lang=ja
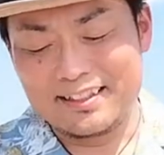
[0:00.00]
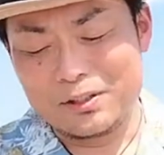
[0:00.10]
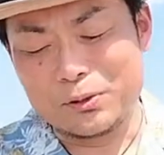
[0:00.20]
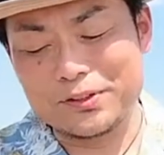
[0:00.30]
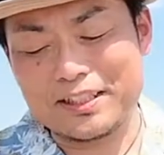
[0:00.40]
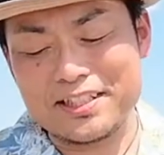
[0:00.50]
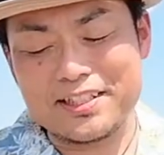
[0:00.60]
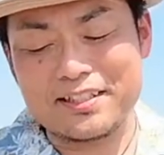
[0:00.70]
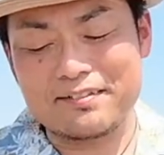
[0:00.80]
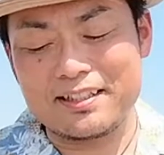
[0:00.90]
大泣きし
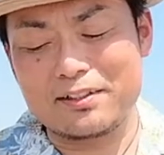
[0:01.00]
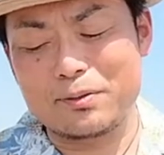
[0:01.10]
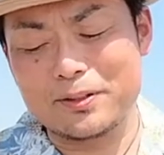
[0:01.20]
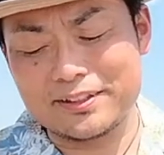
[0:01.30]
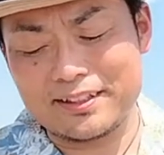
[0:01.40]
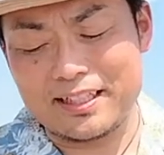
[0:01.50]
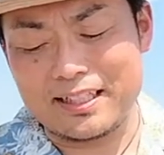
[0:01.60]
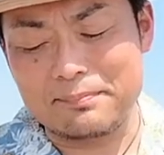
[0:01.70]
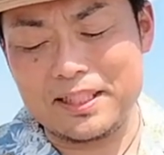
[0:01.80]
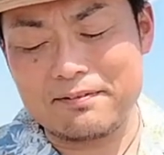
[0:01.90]
たのはロボッツ
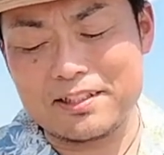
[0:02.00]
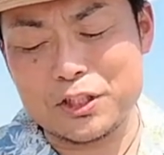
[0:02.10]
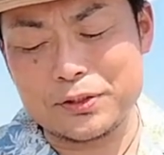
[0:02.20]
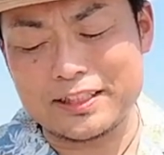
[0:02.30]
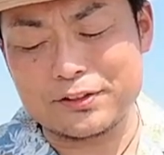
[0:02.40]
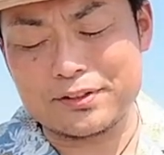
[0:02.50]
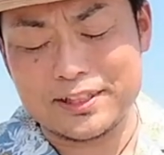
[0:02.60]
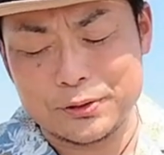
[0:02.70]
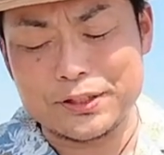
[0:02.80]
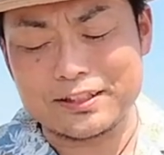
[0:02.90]
が ビーワン 昇格、
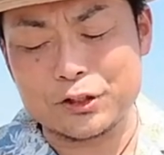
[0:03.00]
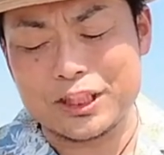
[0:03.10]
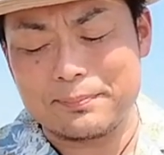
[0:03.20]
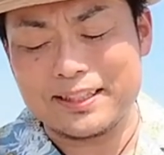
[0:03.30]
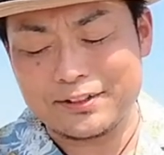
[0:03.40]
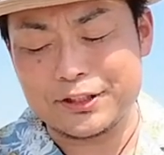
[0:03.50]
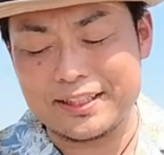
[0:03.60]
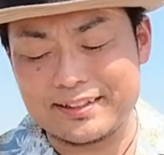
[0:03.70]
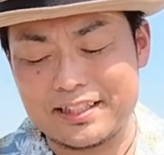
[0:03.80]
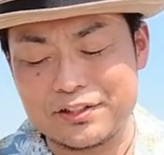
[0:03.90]
昇格を決めたとき、
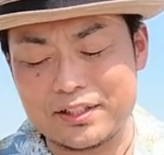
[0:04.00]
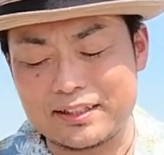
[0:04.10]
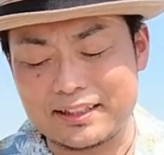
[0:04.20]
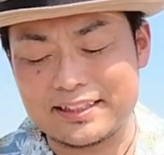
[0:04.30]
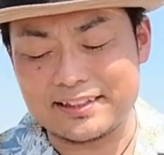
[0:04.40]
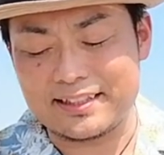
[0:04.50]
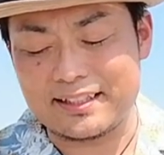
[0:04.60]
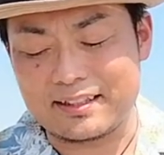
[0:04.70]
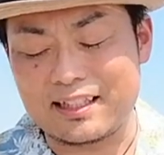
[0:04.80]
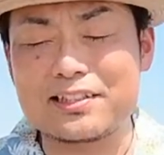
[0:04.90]
選手が泣き
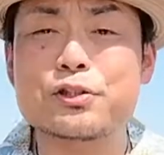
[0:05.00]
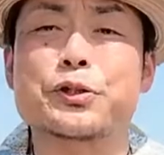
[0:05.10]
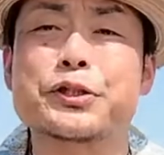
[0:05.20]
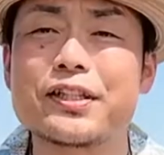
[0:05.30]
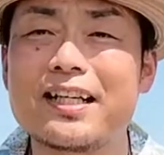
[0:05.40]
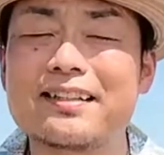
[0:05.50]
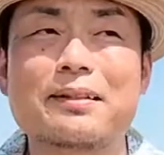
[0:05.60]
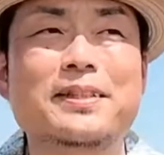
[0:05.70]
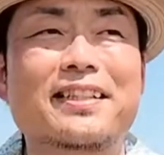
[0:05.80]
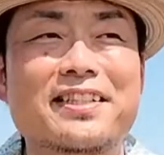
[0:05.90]
崩れ、会場中が
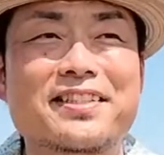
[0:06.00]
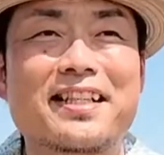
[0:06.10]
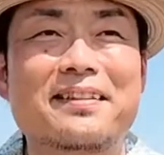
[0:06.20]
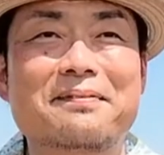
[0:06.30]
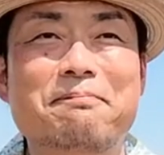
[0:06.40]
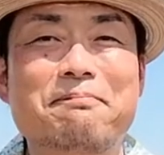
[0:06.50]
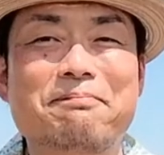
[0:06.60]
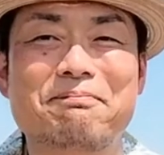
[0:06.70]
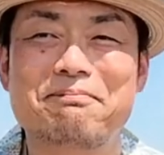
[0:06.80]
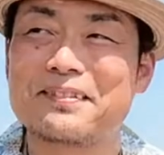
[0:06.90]
涙でした。
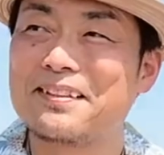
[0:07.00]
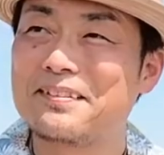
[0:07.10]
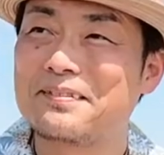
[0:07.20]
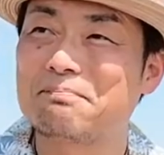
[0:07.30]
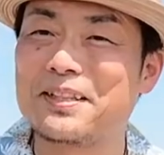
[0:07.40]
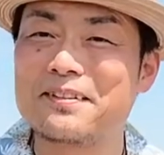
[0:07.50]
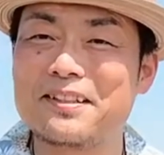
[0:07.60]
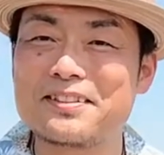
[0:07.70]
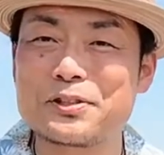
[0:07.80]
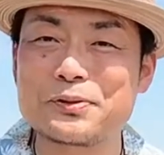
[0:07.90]

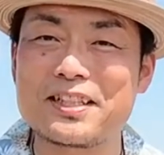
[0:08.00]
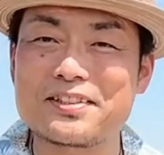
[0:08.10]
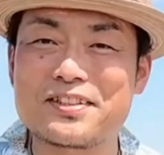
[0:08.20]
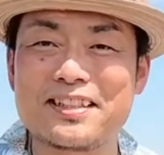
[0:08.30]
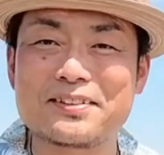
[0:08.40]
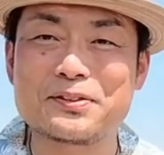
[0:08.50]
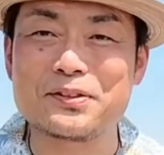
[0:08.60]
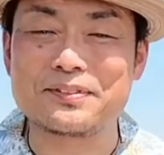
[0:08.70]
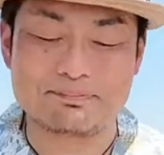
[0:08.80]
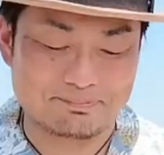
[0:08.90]
ビーワン 昇格した後
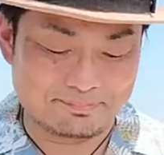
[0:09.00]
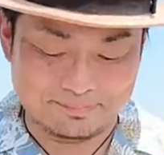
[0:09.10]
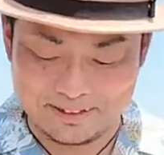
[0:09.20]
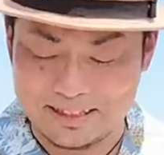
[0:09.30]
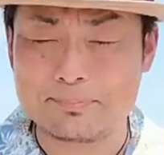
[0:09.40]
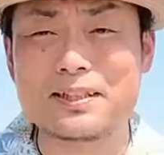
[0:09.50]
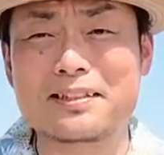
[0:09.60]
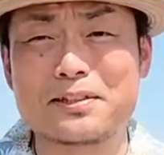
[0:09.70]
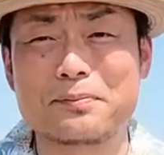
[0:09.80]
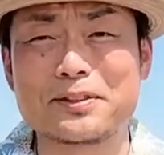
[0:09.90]
の茨
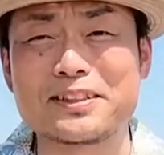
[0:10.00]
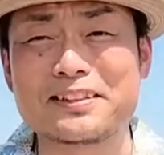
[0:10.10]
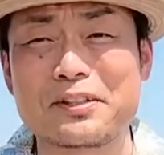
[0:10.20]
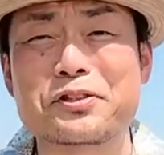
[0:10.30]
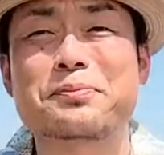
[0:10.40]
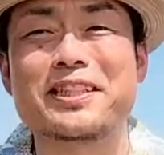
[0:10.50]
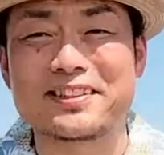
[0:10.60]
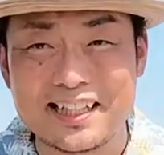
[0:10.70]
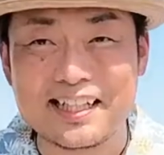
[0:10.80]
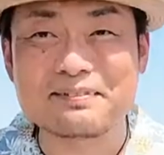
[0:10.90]
城ロボッツ、楽しみで
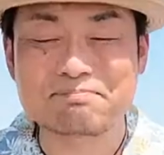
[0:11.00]
すね。